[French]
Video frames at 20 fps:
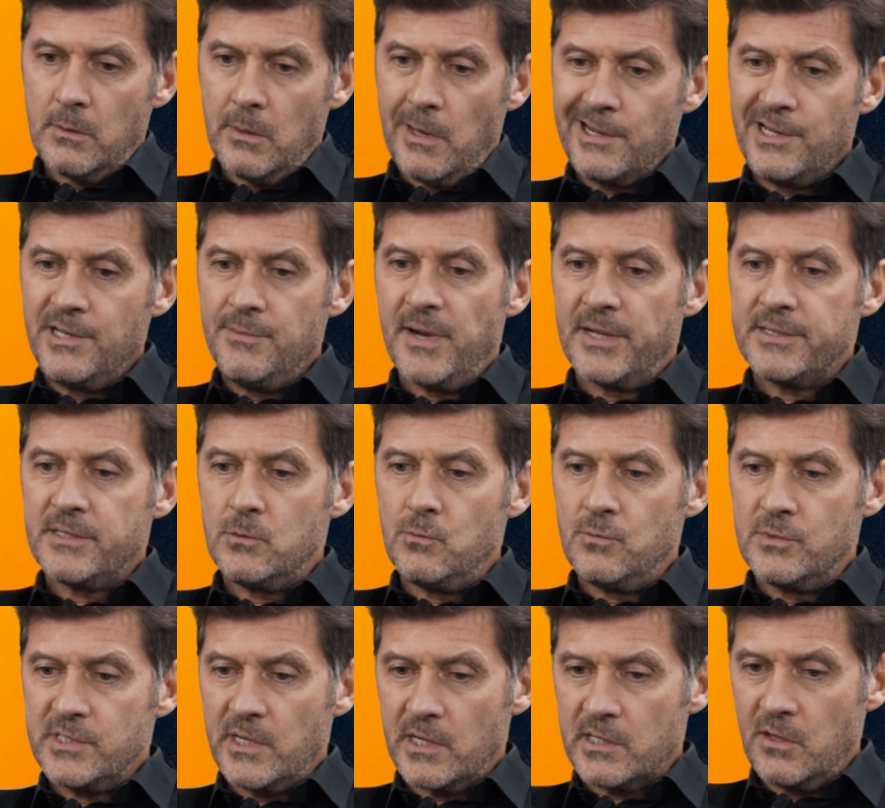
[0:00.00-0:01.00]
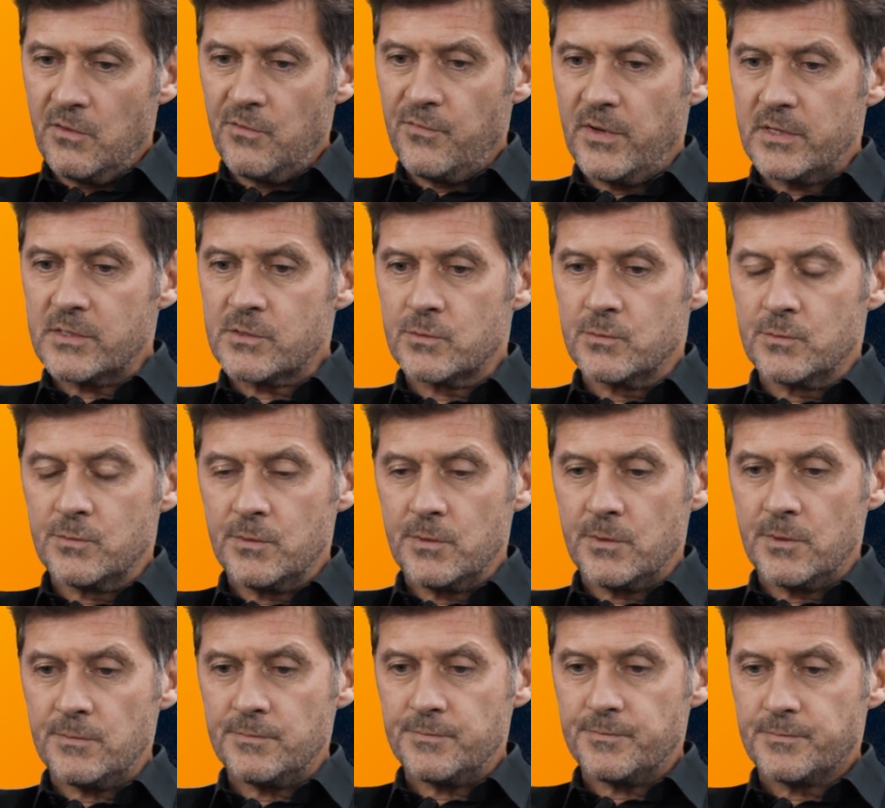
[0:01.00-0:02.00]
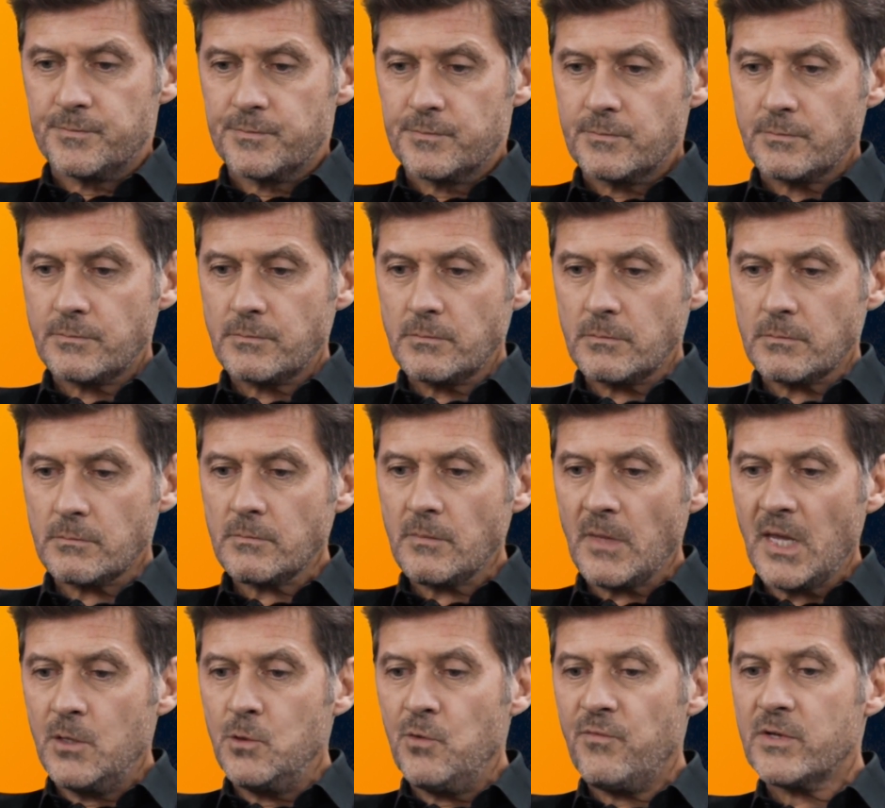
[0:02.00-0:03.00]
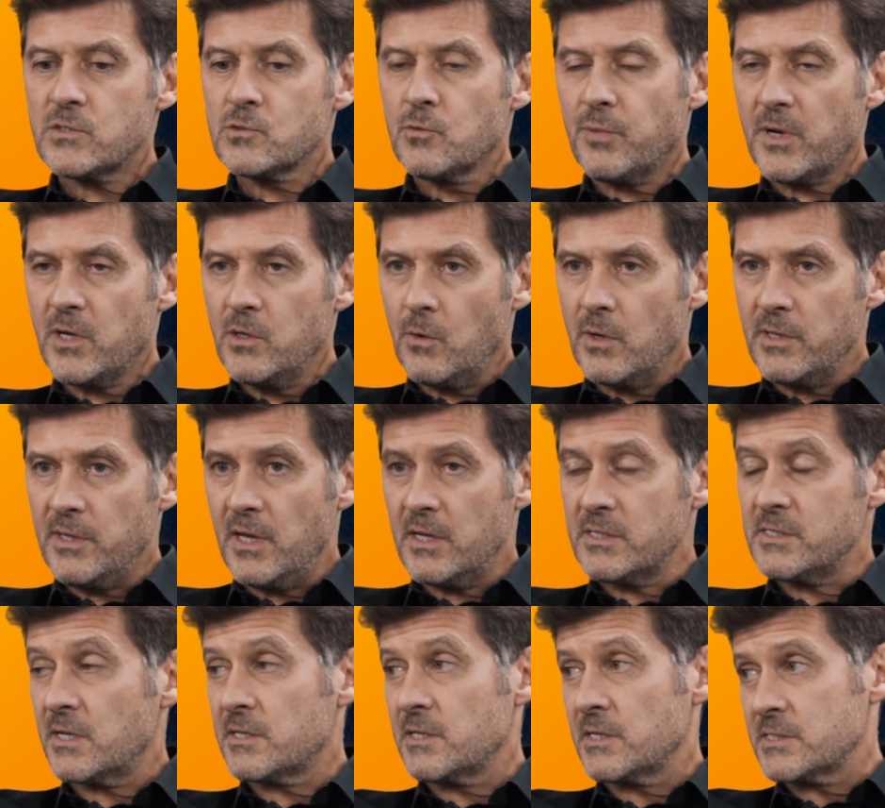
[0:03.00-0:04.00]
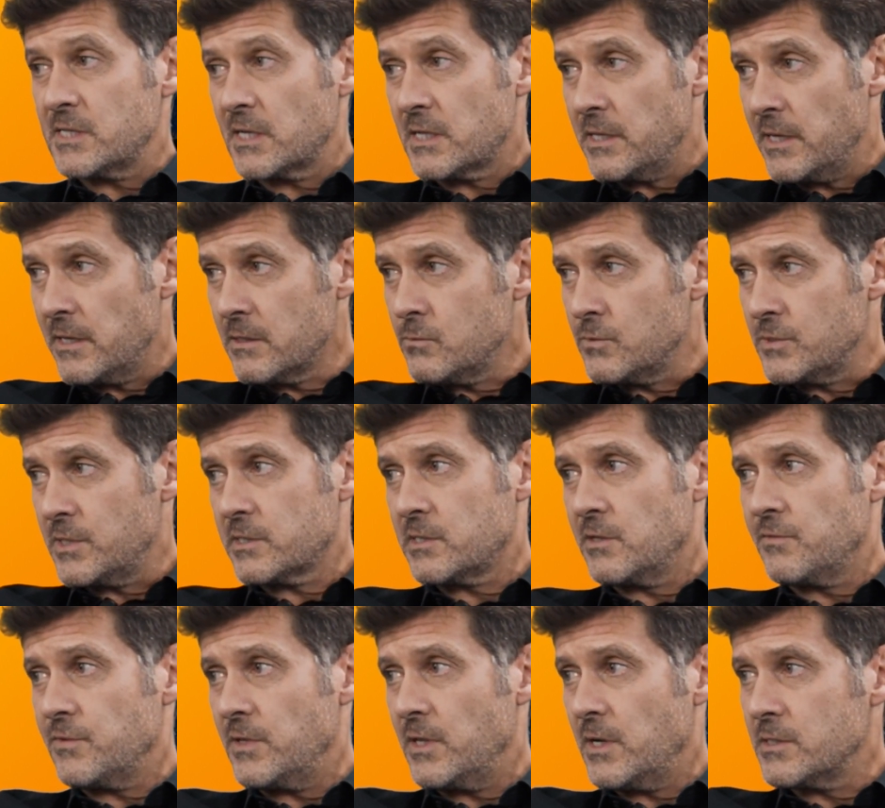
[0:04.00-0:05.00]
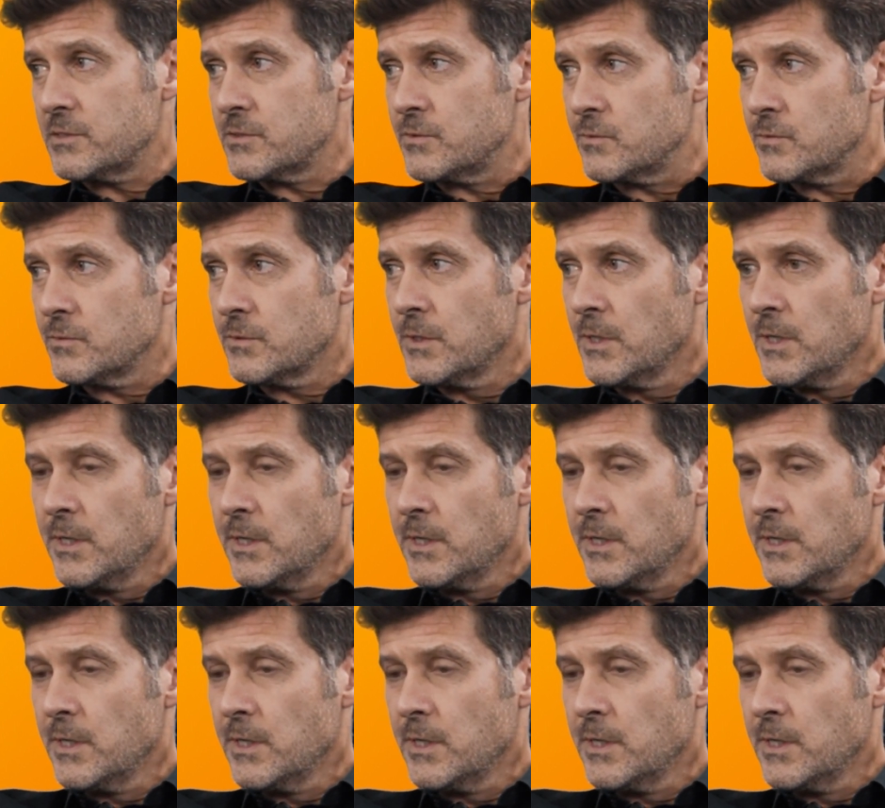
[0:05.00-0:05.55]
acclimater d'une certaine façon et de façon prioritaire certains athlètes ou certaines fédérations.